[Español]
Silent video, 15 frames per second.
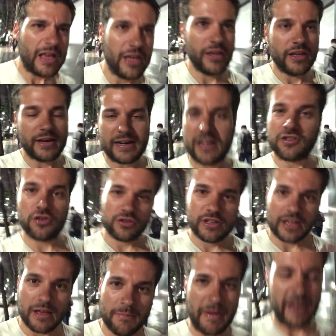y rasgos
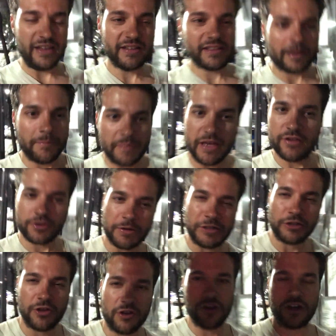de París también,
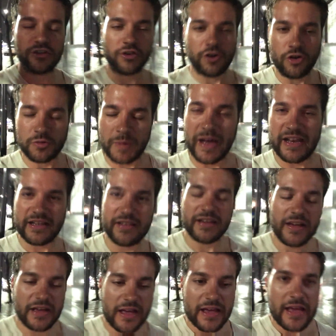sobre todo en lo que son los bares
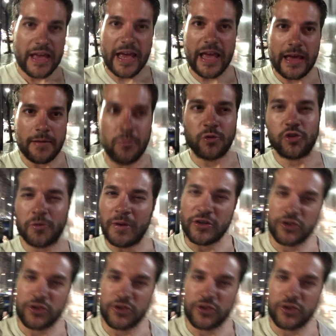eh, mucho